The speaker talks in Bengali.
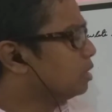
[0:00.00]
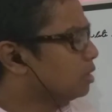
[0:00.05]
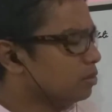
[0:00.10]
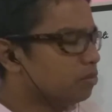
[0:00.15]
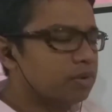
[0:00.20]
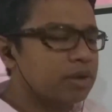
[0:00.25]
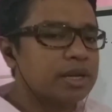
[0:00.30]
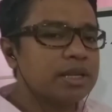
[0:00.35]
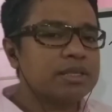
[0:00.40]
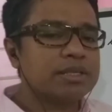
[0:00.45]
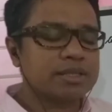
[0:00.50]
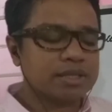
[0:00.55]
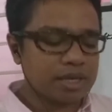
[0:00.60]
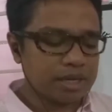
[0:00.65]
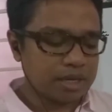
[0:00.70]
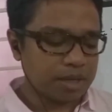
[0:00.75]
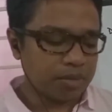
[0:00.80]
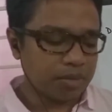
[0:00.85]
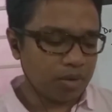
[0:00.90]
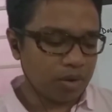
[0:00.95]
লিভারেজ
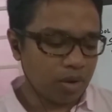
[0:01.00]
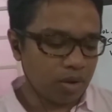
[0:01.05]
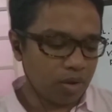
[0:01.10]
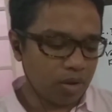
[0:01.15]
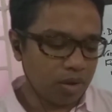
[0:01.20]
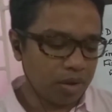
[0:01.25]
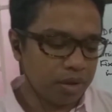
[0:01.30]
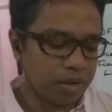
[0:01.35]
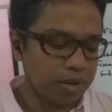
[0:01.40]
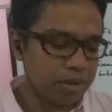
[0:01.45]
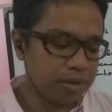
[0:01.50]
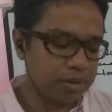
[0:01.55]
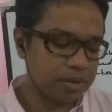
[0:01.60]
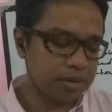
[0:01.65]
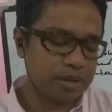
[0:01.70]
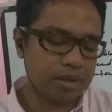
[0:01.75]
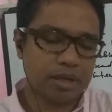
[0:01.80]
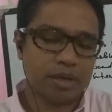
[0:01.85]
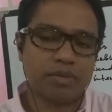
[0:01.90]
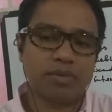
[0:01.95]
কাকে বলা হয়
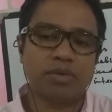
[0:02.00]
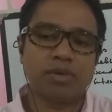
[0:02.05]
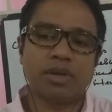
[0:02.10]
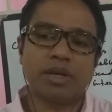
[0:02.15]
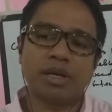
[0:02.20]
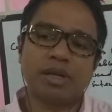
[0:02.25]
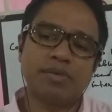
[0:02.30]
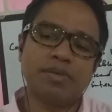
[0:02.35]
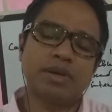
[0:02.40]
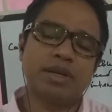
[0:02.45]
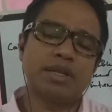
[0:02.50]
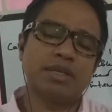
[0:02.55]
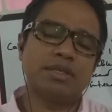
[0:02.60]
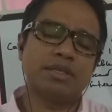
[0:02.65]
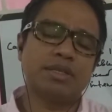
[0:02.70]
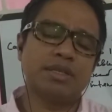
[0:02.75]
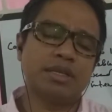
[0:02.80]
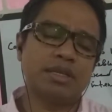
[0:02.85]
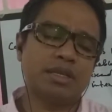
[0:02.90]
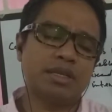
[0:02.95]
এবং
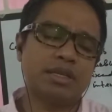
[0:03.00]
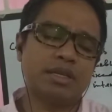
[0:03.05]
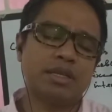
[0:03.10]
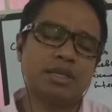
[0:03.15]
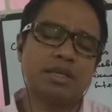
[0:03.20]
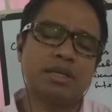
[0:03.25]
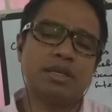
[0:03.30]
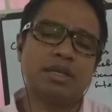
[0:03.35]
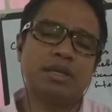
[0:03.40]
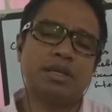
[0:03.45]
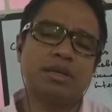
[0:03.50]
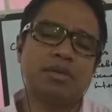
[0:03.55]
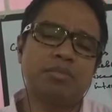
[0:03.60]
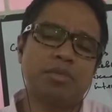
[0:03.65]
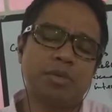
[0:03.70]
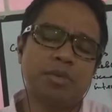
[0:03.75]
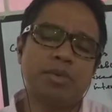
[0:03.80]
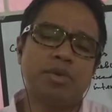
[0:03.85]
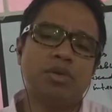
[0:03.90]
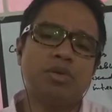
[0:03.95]
লিভারেজের
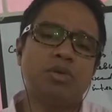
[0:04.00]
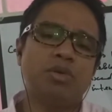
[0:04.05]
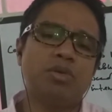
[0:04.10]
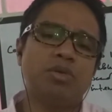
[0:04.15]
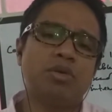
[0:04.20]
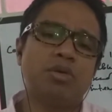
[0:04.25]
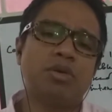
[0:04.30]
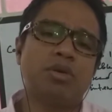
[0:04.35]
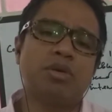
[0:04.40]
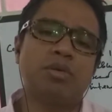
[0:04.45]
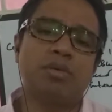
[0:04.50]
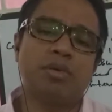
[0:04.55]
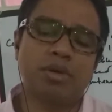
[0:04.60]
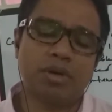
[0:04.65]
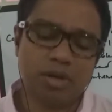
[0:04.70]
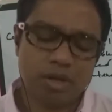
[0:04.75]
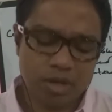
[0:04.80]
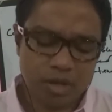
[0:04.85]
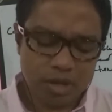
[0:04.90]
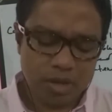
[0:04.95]
বিভিন্ন
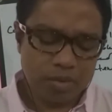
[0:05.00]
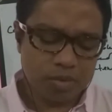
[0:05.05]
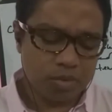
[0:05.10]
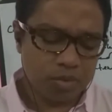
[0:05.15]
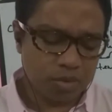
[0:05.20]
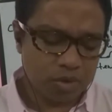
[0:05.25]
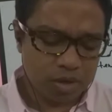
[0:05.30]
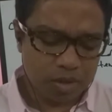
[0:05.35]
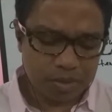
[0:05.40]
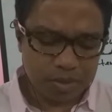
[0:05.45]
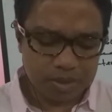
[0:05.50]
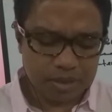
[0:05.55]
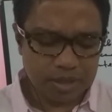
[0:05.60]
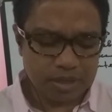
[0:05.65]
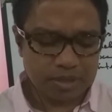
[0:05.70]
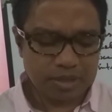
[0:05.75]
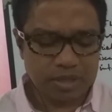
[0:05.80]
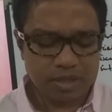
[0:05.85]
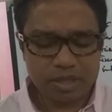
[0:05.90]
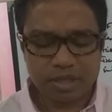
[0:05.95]
প্রকারভেদ
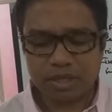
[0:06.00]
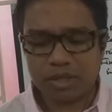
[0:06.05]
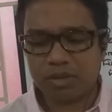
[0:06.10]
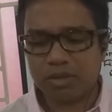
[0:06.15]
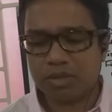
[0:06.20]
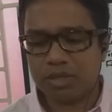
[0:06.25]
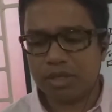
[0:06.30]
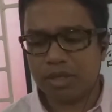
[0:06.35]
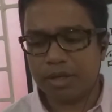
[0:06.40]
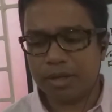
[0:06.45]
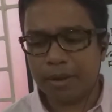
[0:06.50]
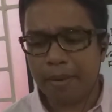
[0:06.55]
আছে সেটা হচ্ছে